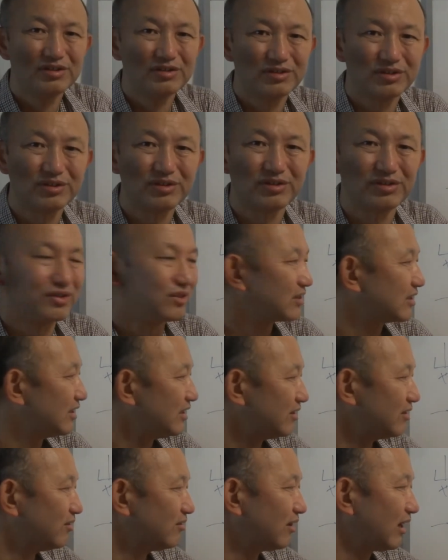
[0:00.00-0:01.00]
外の
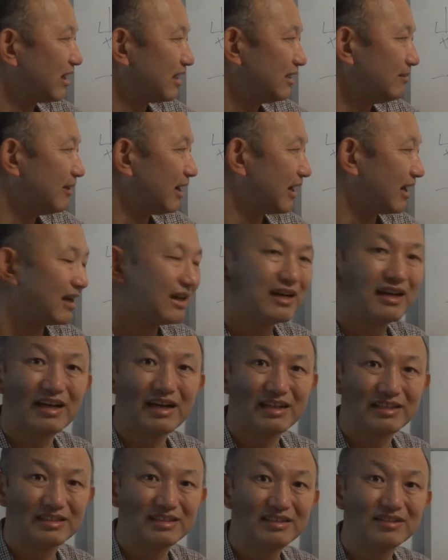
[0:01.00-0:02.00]
気温は今
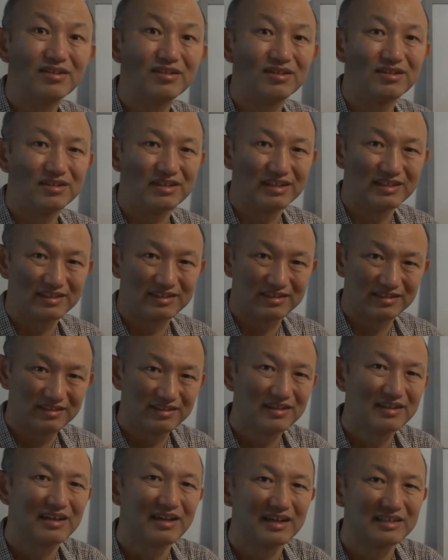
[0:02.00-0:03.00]
8度です。
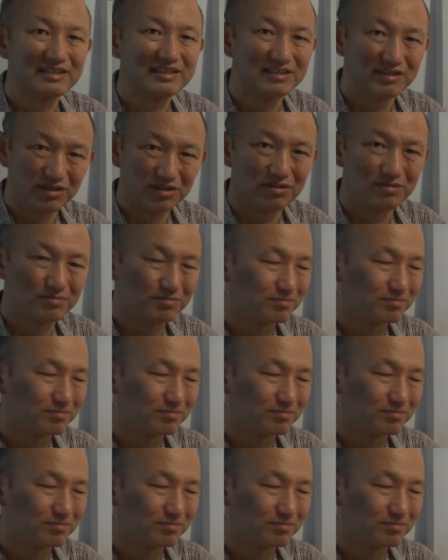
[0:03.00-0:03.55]
8度。